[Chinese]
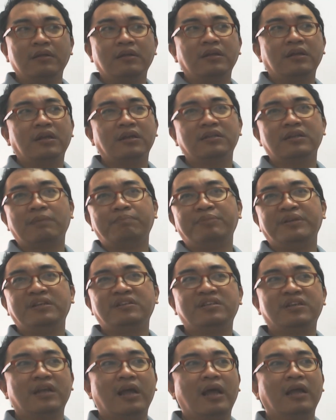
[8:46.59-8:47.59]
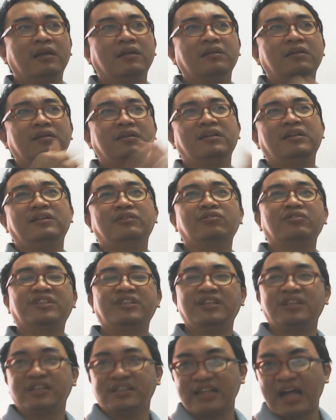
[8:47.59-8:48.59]
跟人家比起来，你就是一
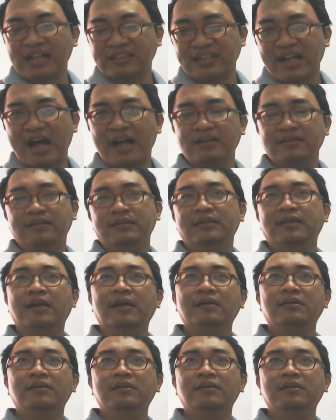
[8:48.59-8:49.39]
个渣渣而已啊，